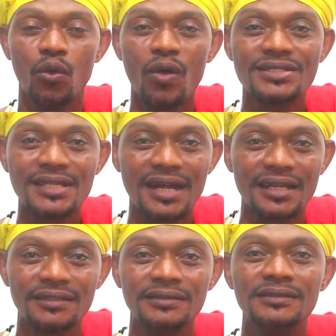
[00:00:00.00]
le roi
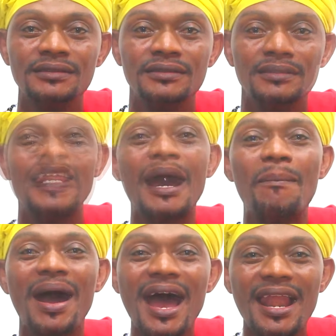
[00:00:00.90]
astral. Et la
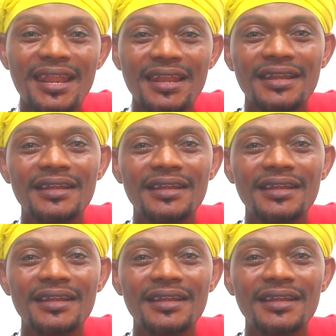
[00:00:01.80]
balle